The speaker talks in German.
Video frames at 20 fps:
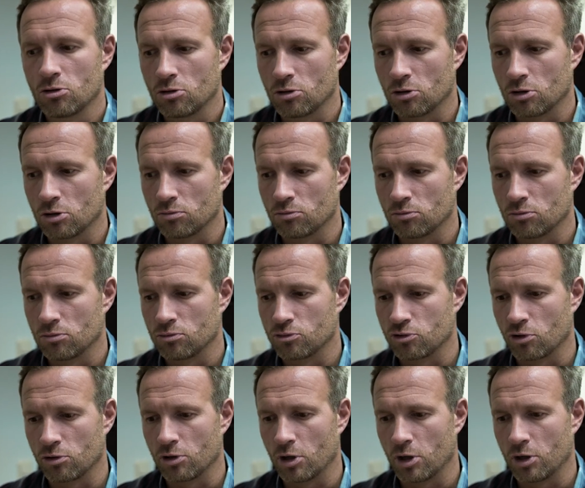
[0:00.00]
ähm,
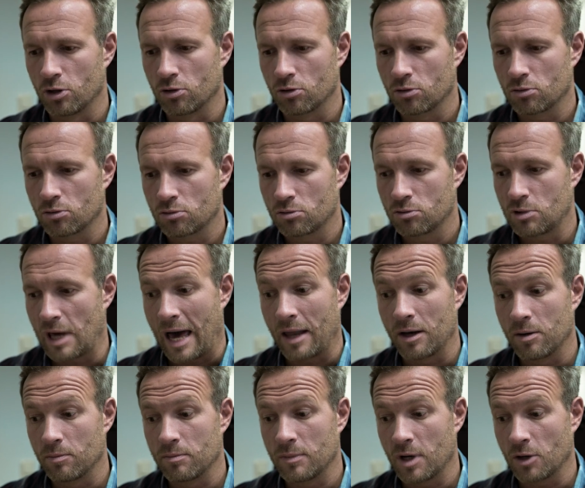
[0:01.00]
sondern
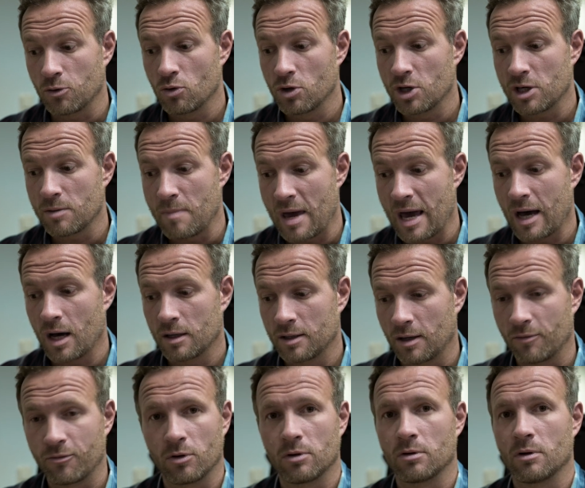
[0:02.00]
gerne natürlich mehr
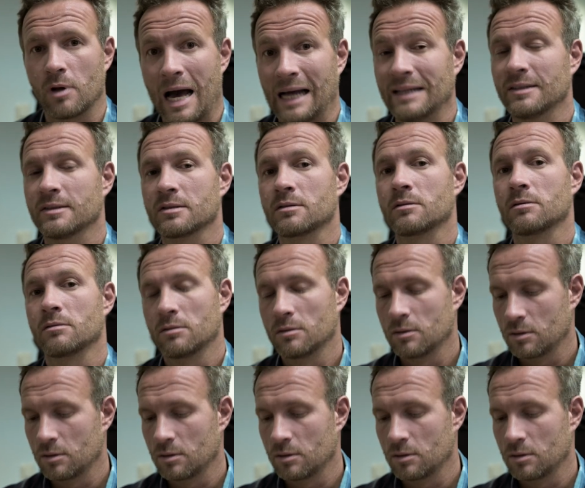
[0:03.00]
davon hast